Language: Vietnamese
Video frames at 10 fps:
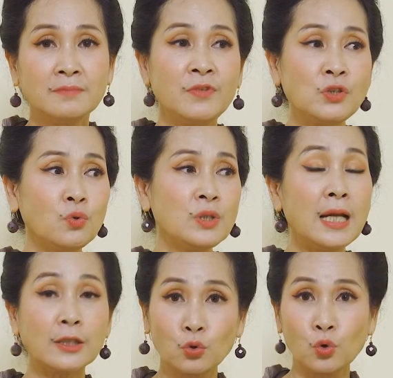ví dụ như
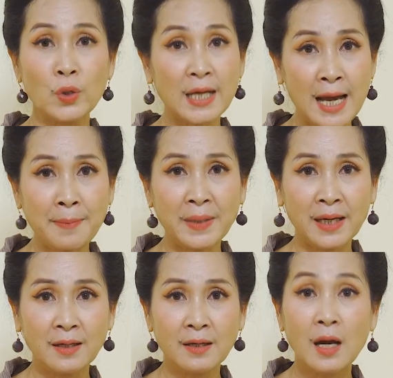là tụt huyết áp này,
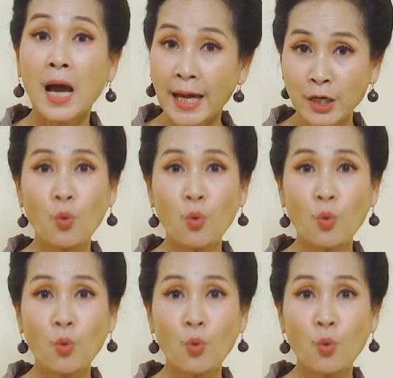hay